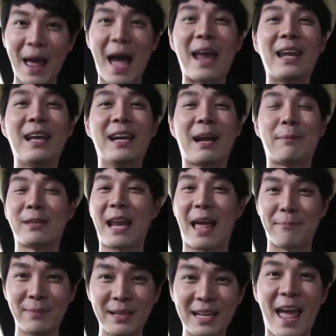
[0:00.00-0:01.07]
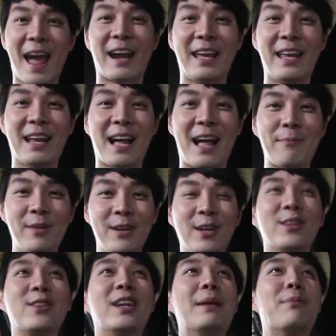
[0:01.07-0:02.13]
พลาดเลยกับตลาดมืดแห่งนี้นะครับ
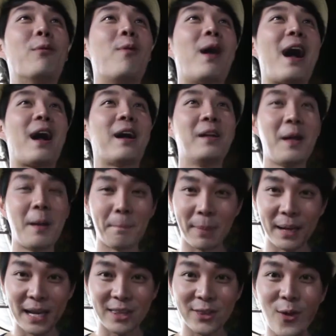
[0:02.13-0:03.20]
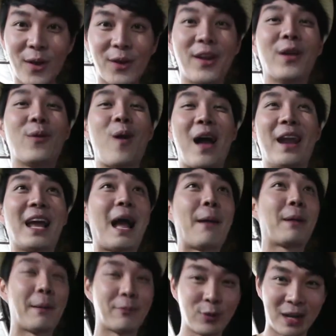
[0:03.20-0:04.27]
ตอนนี้ผมว่าไปเดินต่อเลยดีกว่านะครับ
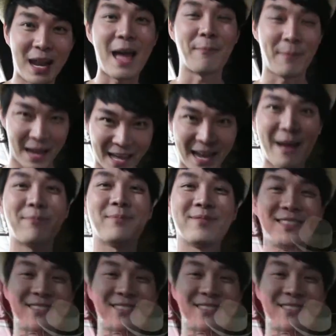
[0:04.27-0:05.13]
กับสุดละไปเลยครับ